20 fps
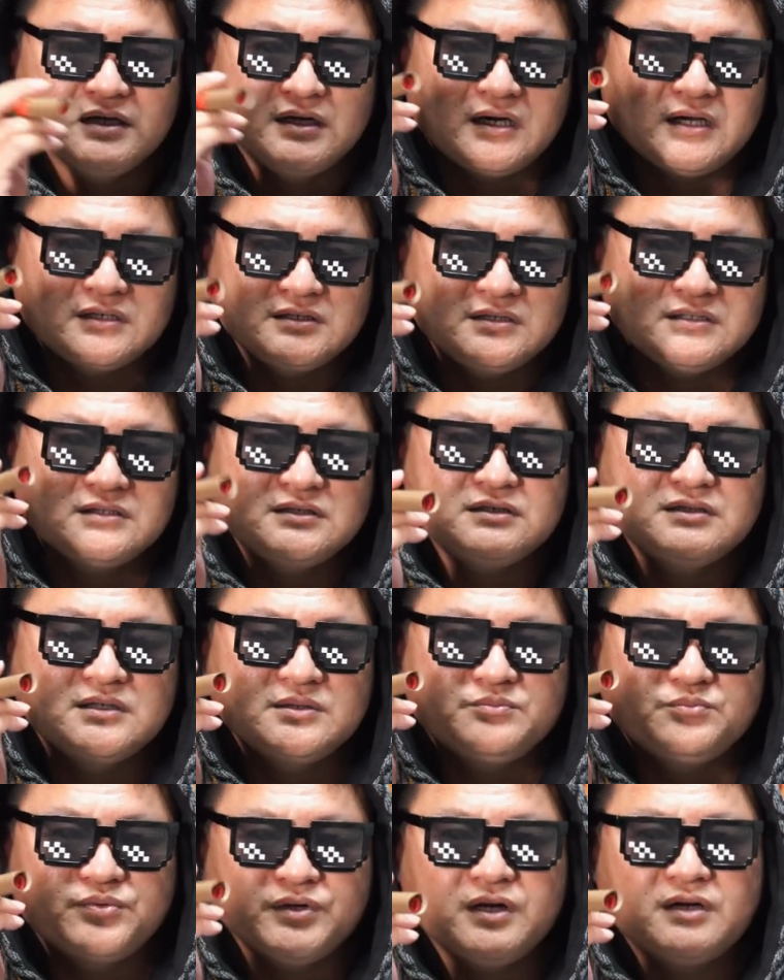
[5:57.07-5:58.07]
啊，任何
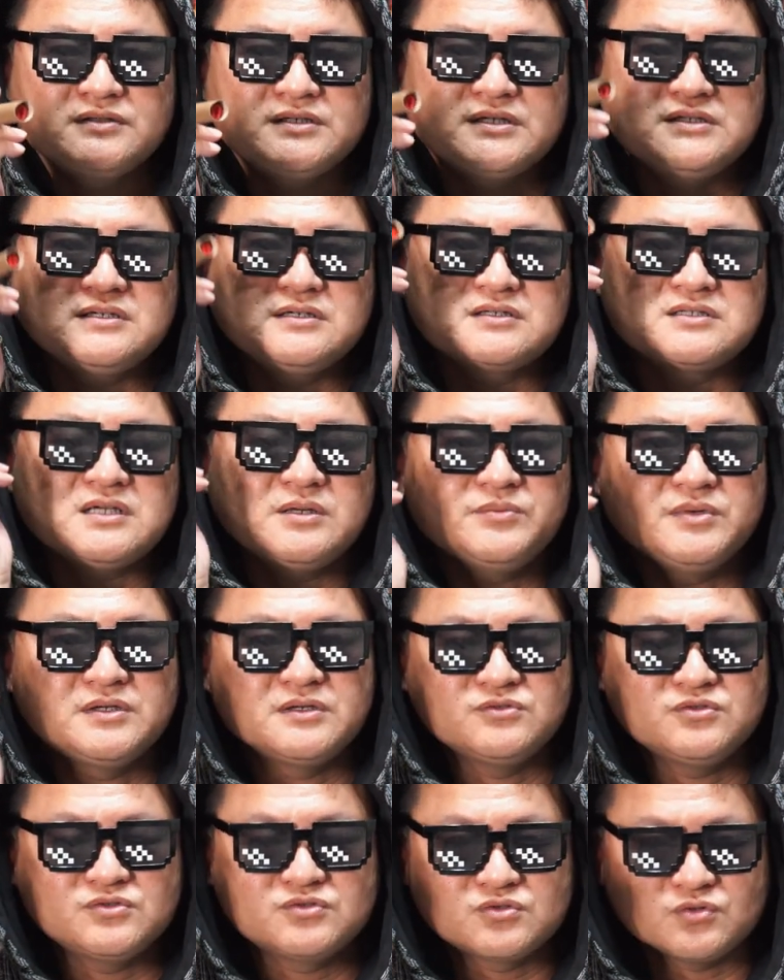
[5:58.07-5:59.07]
人不要在这个上面
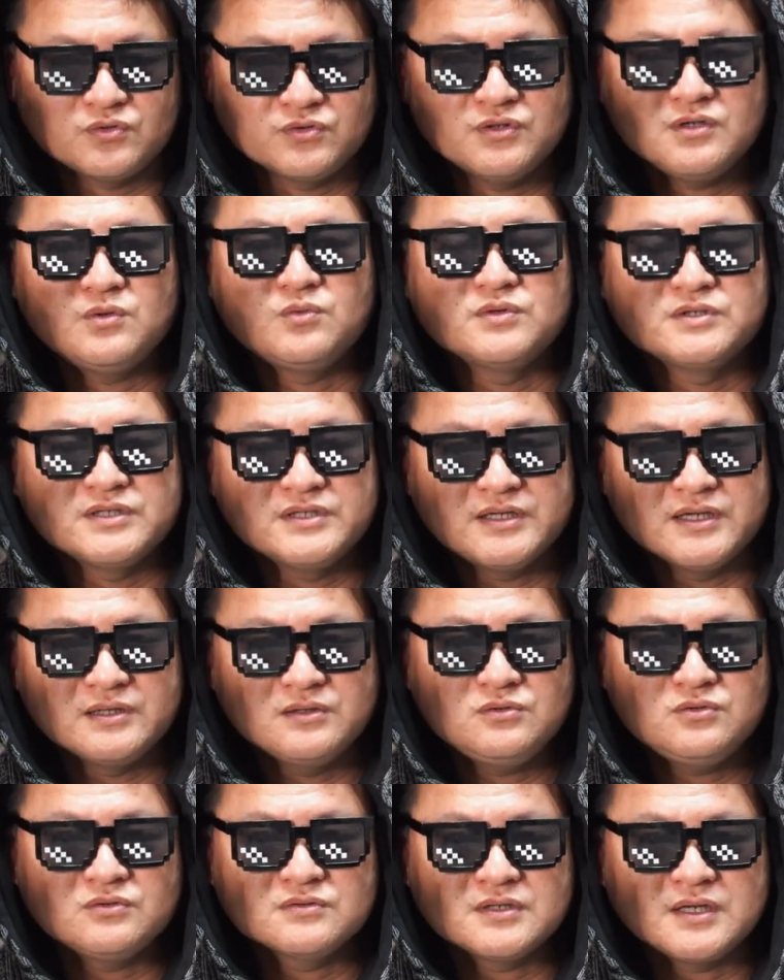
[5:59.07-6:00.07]
呢去左右我的言
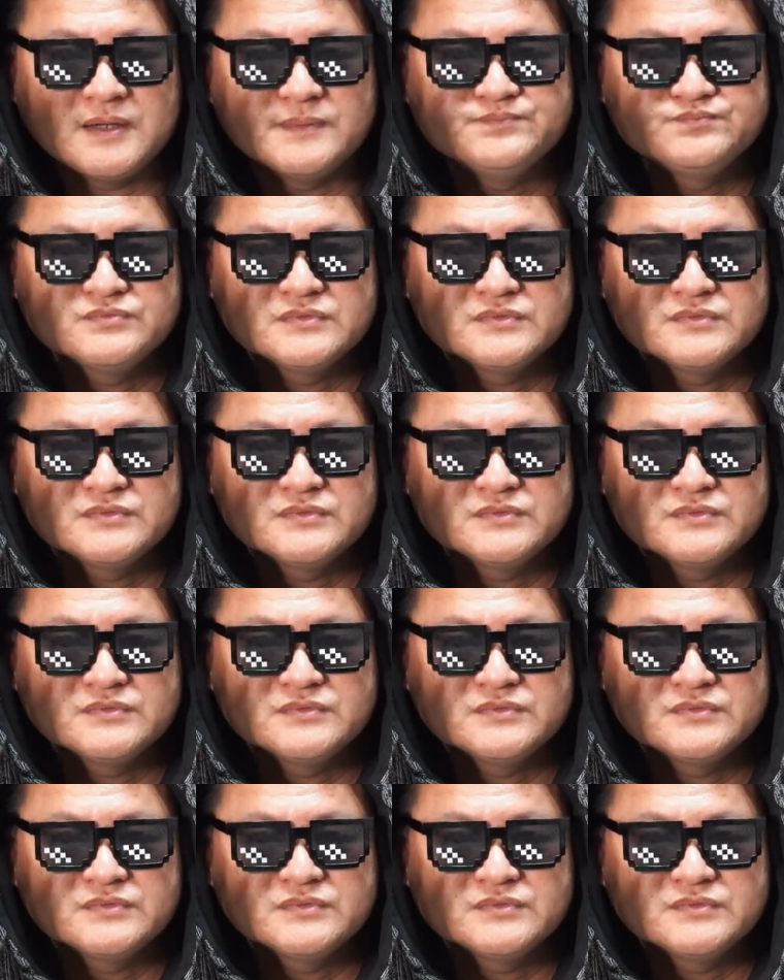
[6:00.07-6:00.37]
论啊。